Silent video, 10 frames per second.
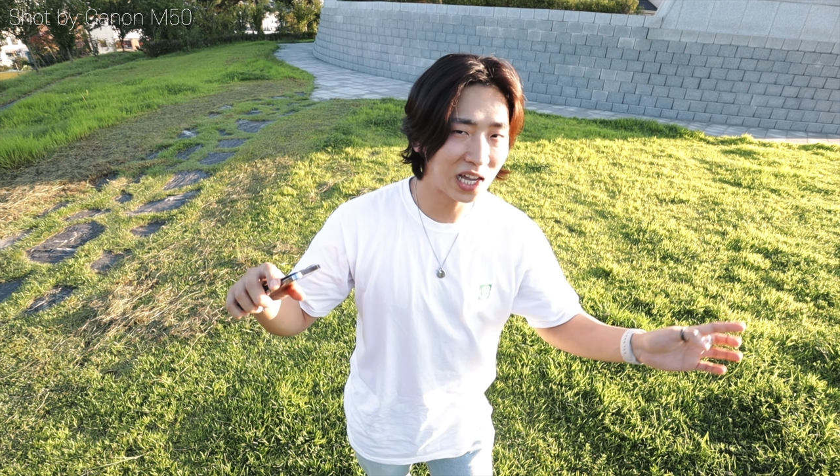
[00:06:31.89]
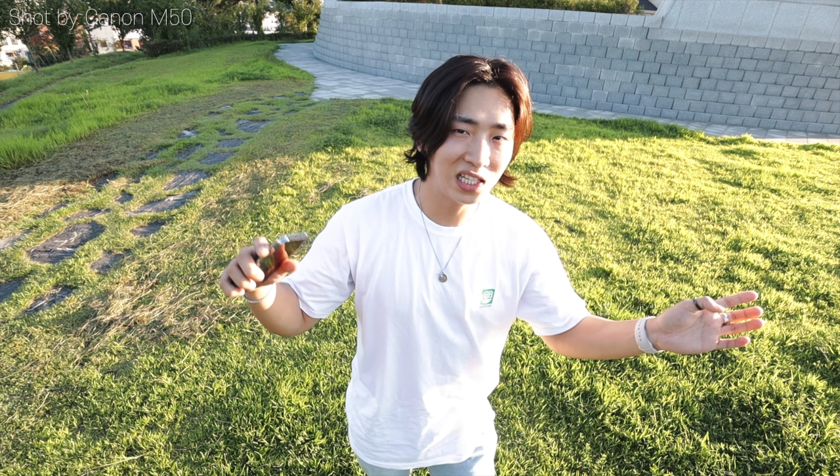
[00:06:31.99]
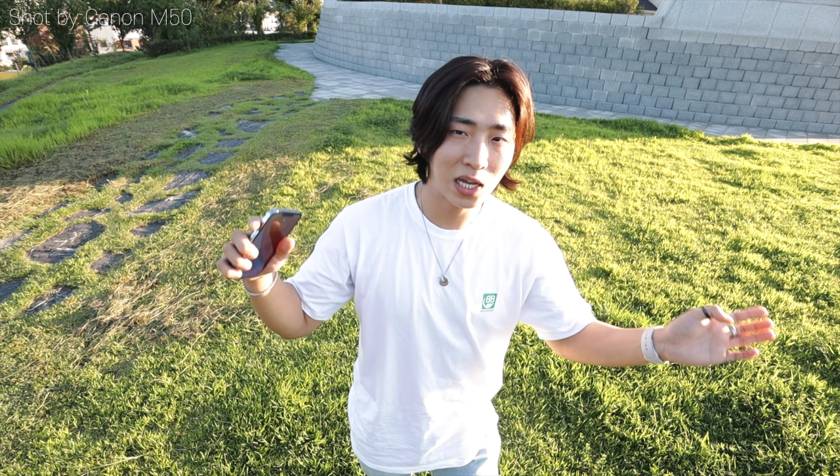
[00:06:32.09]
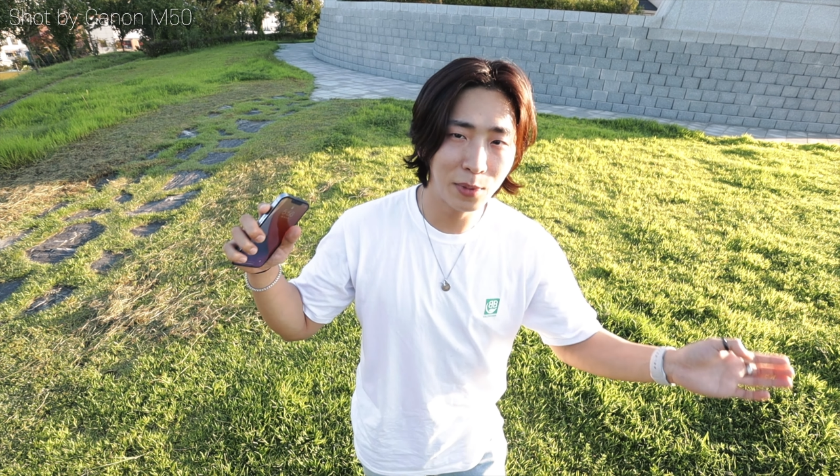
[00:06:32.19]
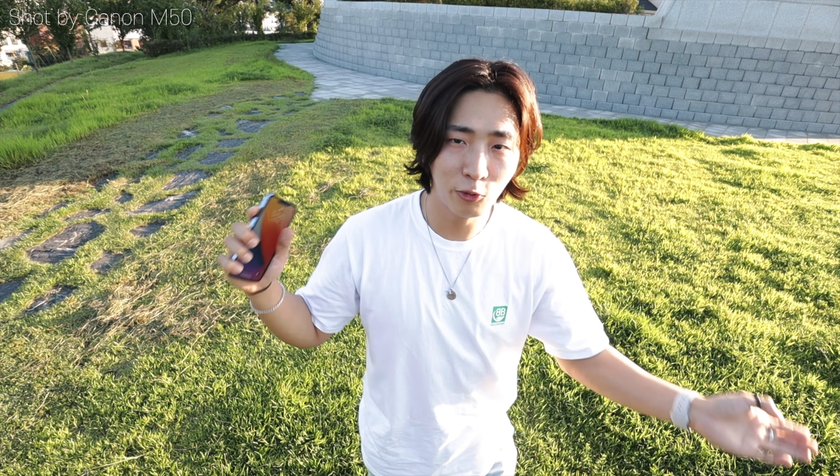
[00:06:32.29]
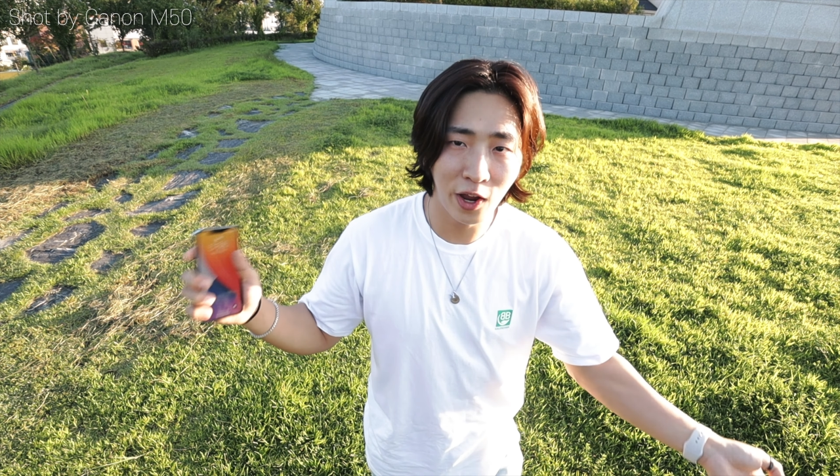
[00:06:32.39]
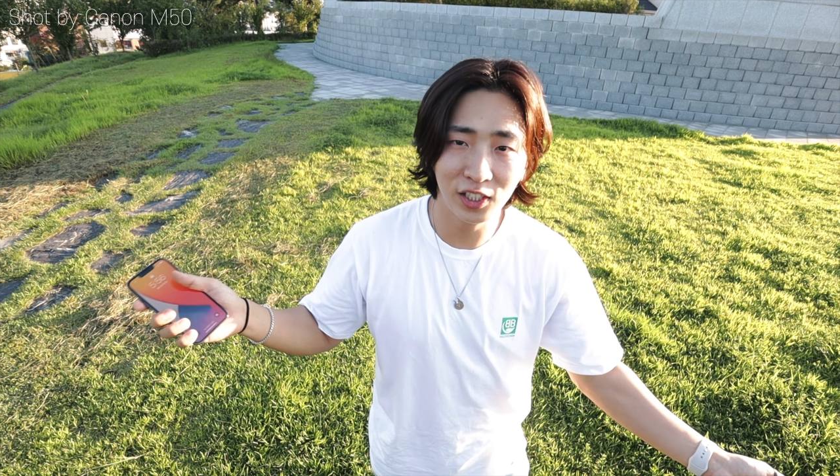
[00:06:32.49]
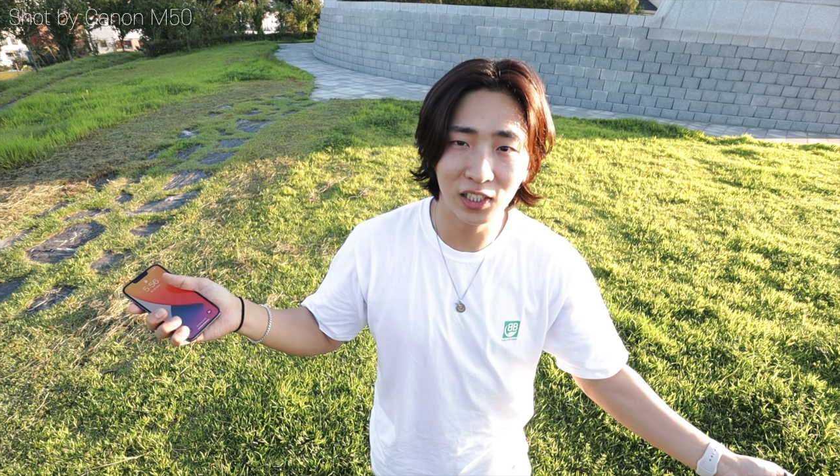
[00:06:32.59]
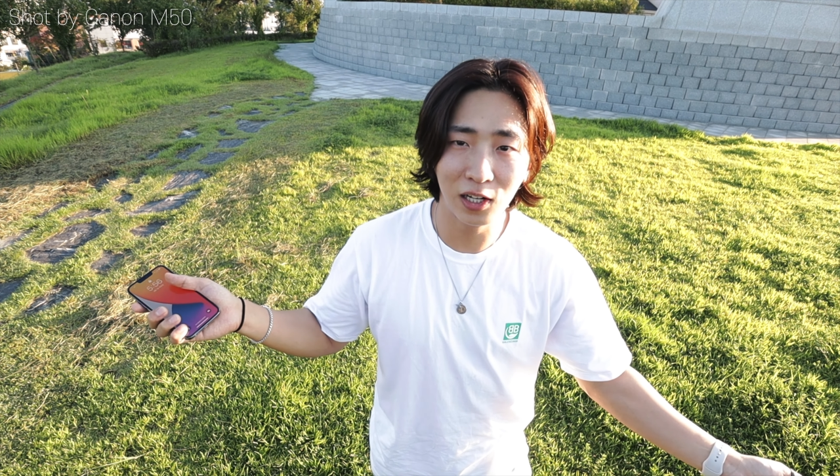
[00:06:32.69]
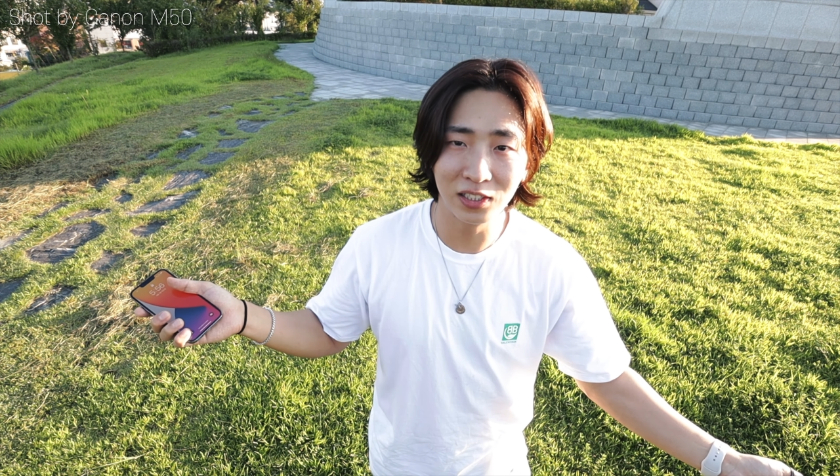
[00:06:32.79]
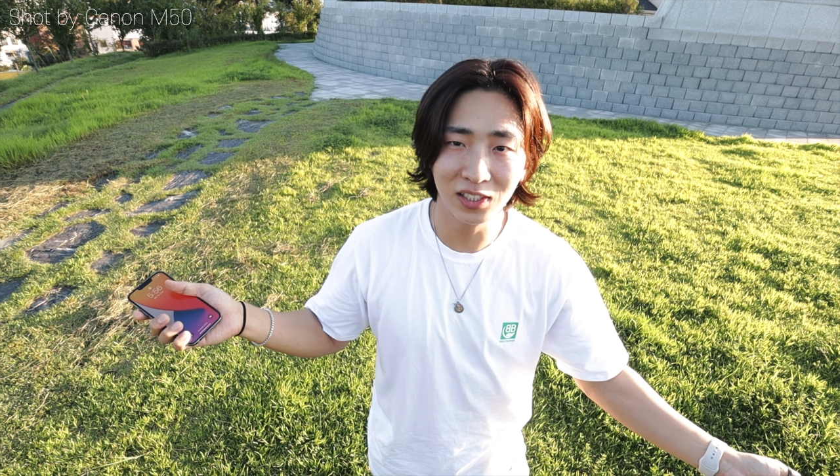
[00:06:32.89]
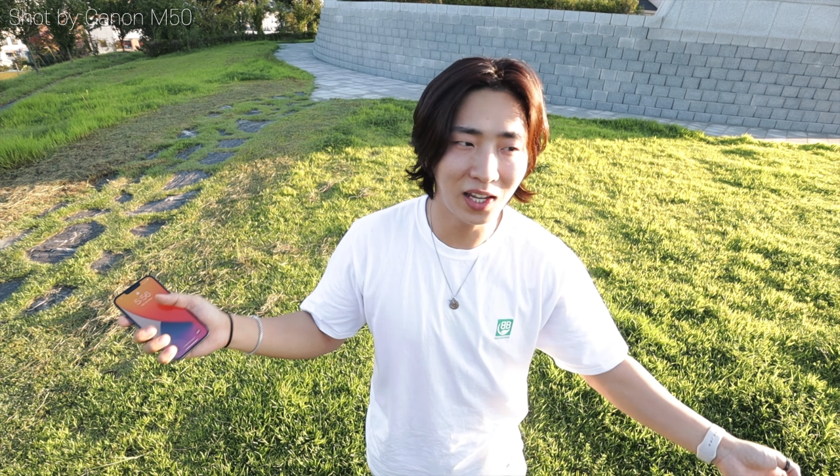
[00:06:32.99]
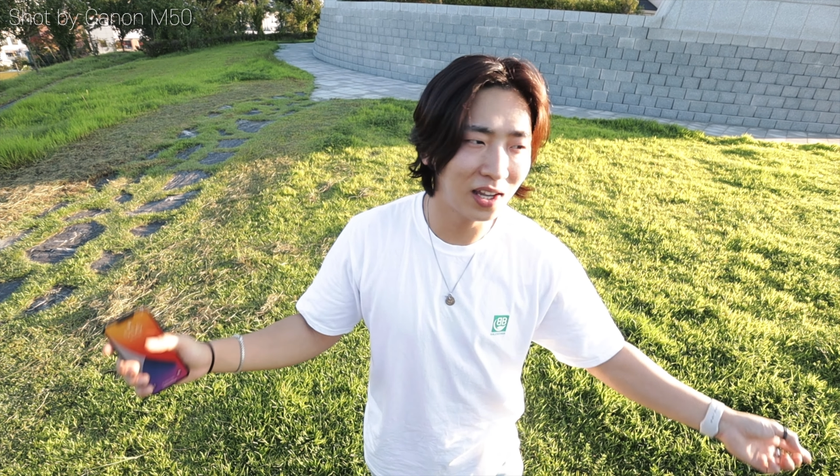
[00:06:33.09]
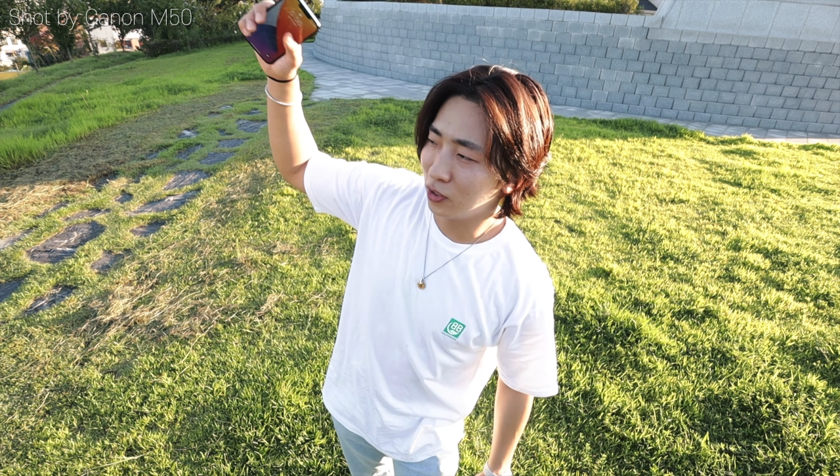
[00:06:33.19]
다이나믹 레인지라고 하는데